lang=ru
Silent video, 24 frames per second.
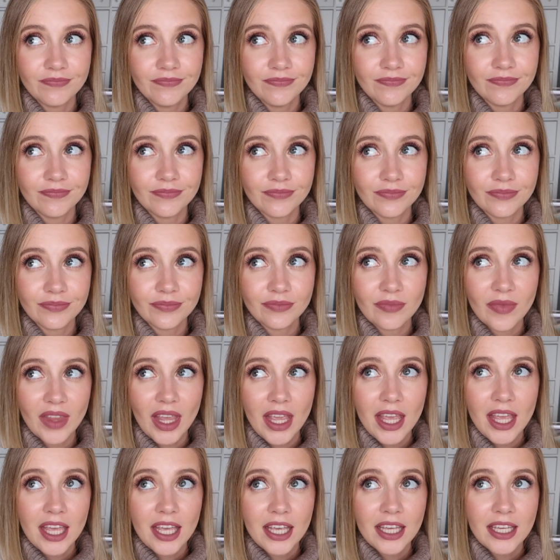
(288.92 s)
Хм.
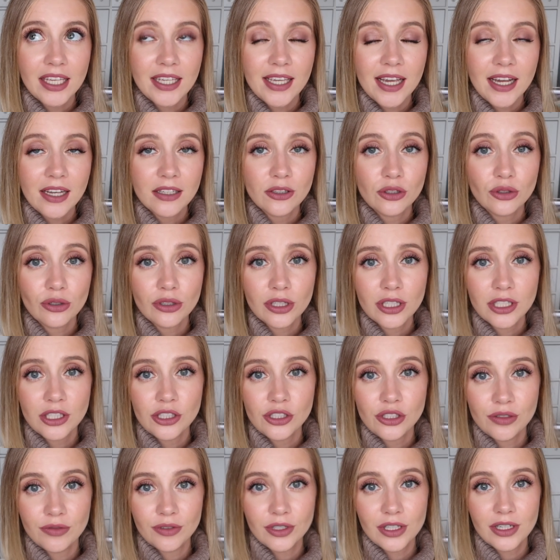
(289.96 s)
Я долго
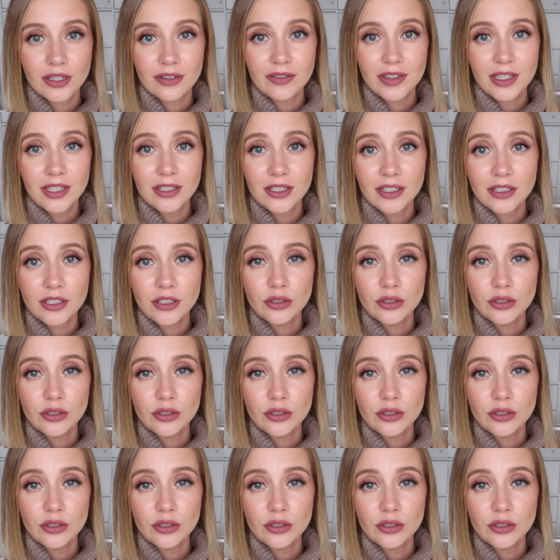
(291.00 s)
ничего не говорила